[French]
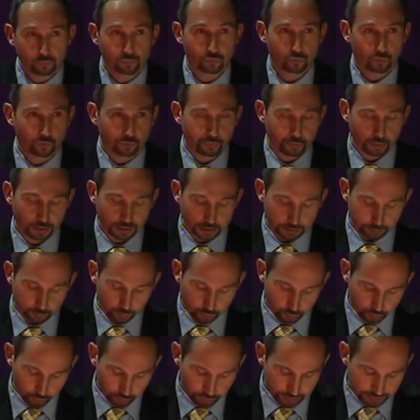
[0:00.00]
au fur et à
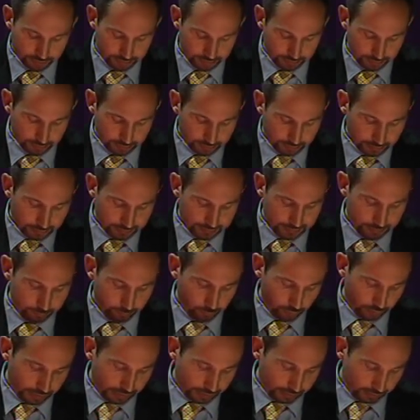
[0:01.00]
mesure ces,
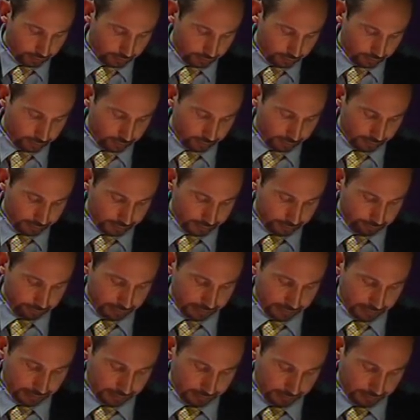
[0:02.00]
modèles
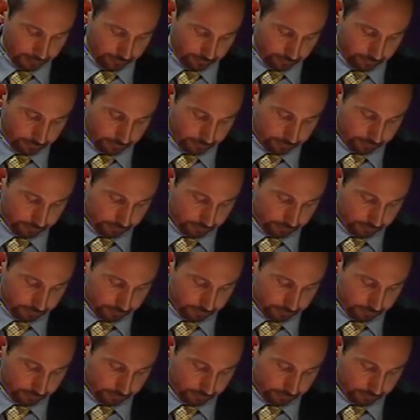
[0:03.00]
explicatifs.